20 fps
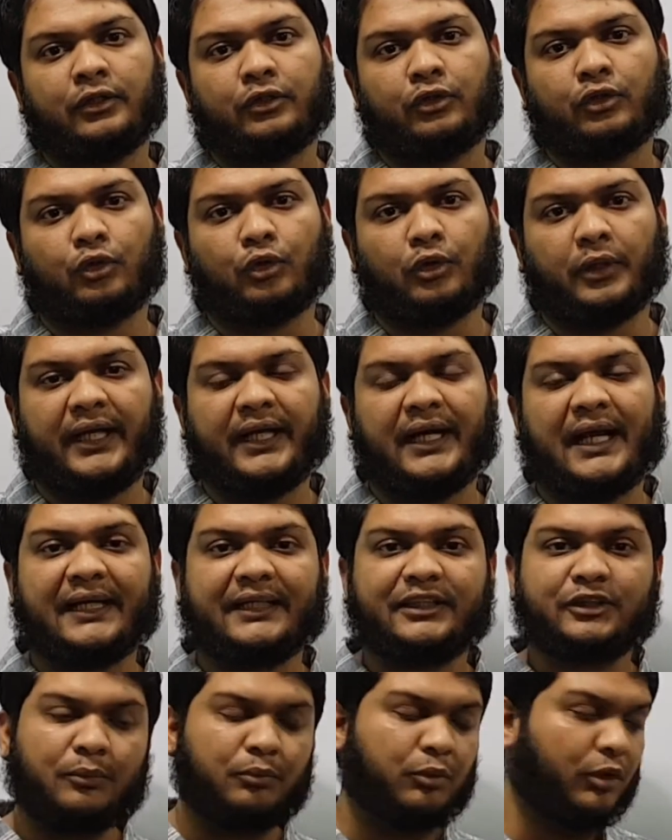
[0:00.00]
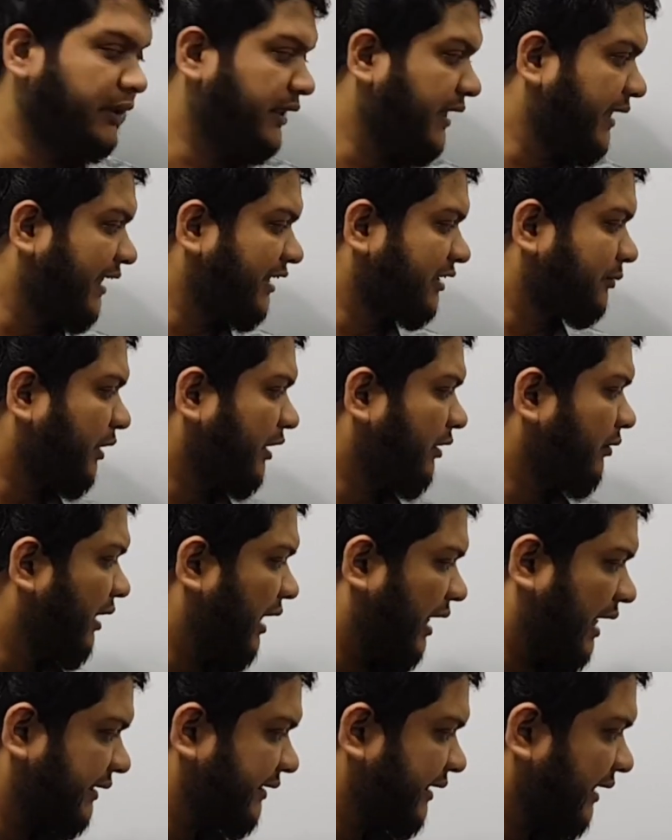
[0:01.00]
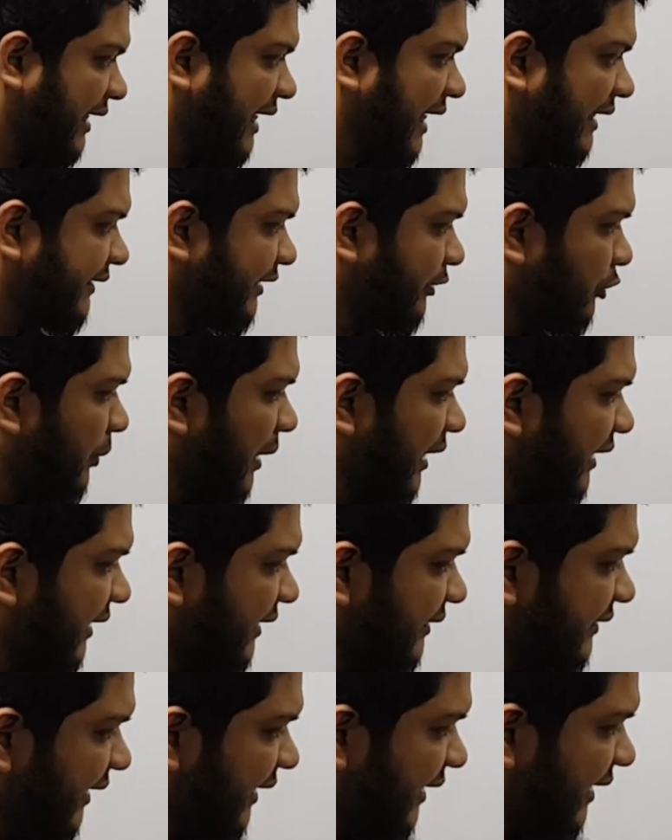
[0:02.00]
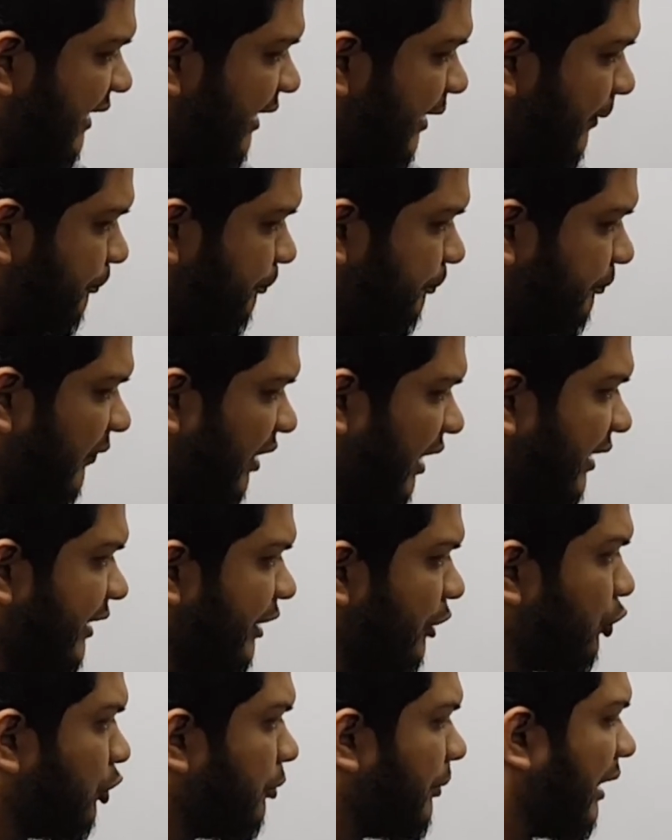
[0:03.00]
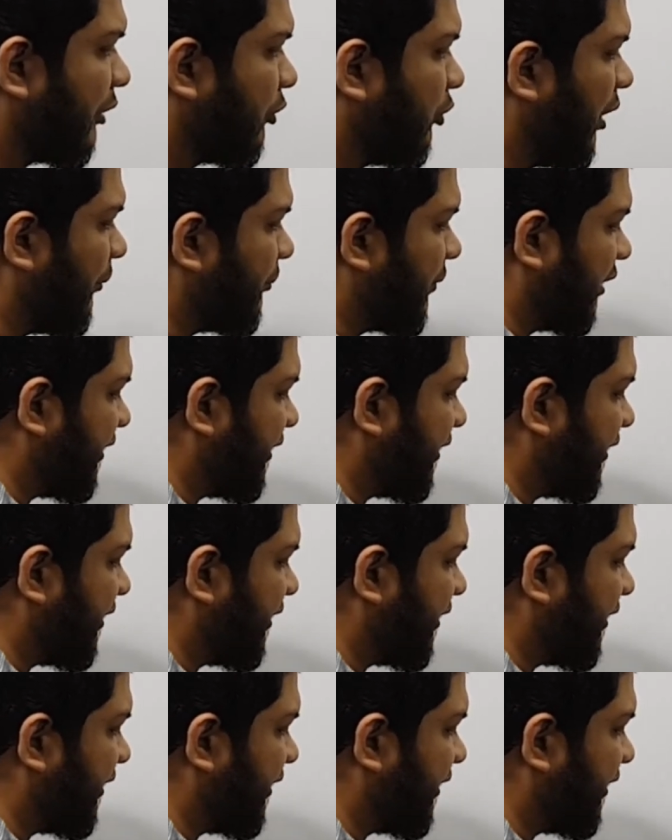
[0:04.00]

তো এর আগে সবগুলো দেখে আসবেন আচ্ছা কাজ একটু বাকি আছে এখানে ইউর মানগুলো আমরা